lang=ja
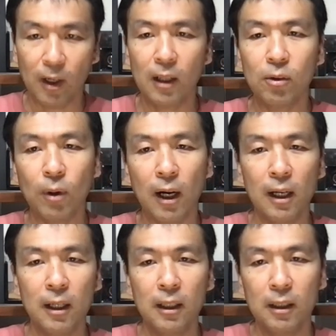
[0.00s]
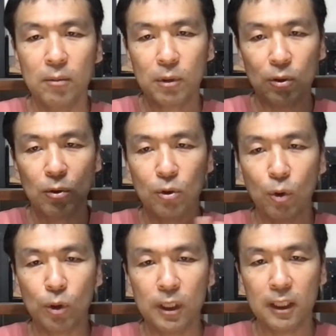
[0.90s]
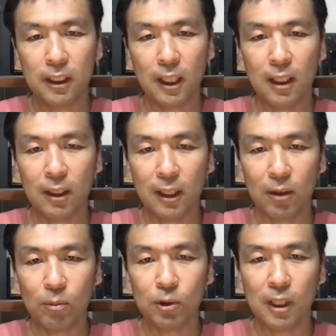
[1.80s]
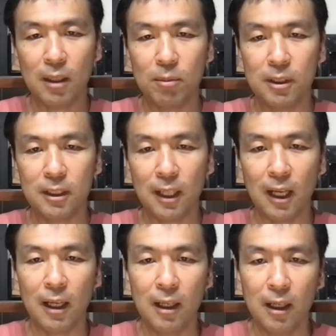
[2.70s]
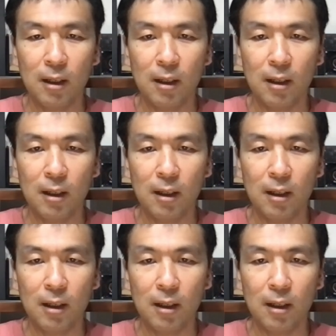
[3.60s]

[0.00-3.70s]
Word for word: あとは、そういう旅費規定なども整備して、